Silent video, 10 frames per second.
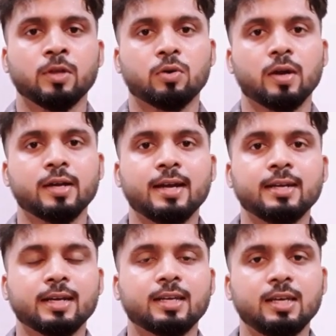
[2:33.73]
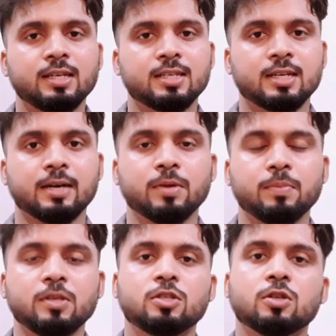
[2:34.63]
কন্টেন্ট আইডিটা কি সেটা আমি
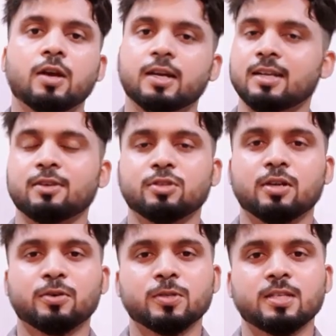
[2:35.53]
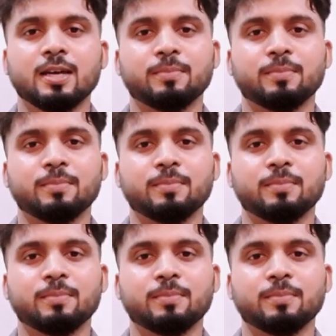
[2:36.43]
বিস্তর একটা আলোচনা করছি